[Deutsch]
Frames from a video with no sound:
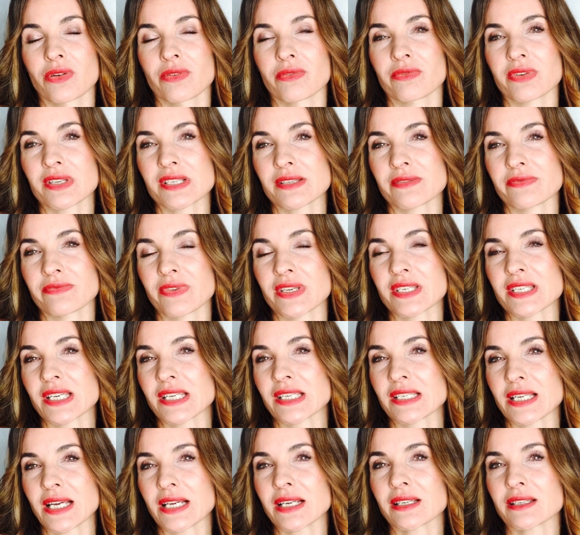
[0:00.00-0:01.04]
was, welche
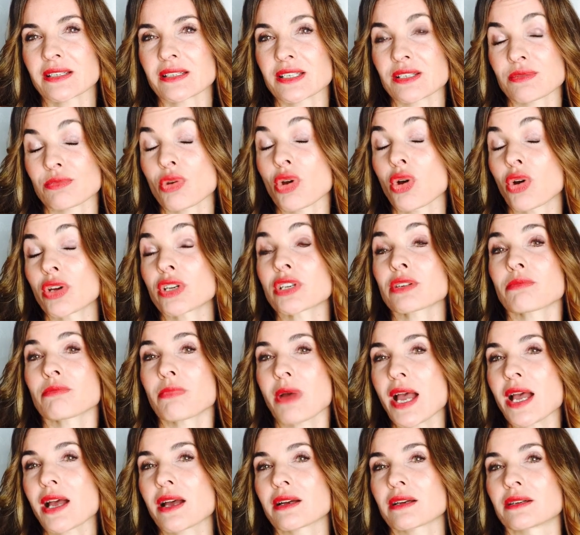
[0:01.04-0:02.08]
Gedanken ich mir heute
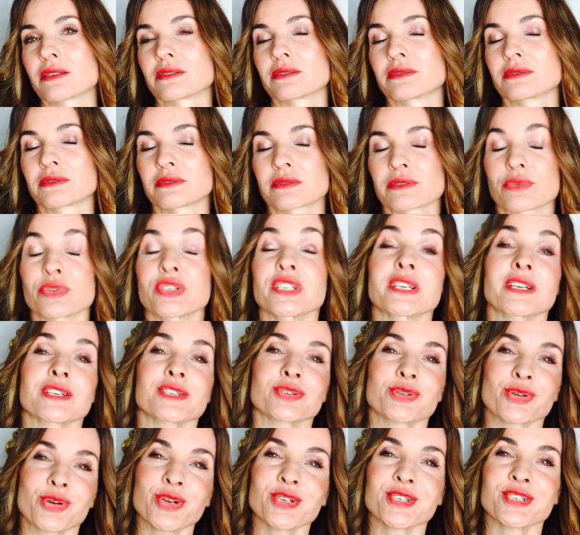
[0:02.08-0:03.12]
mache, also nicht
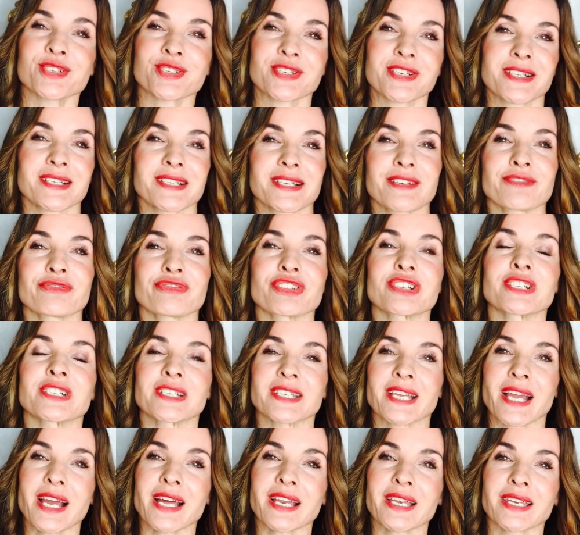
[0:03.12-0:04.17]
erst heute, sondern seit vielen
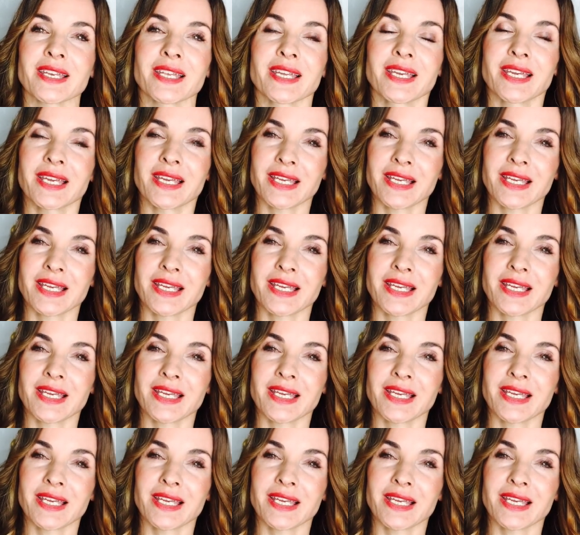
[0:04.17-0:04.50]
Jahren,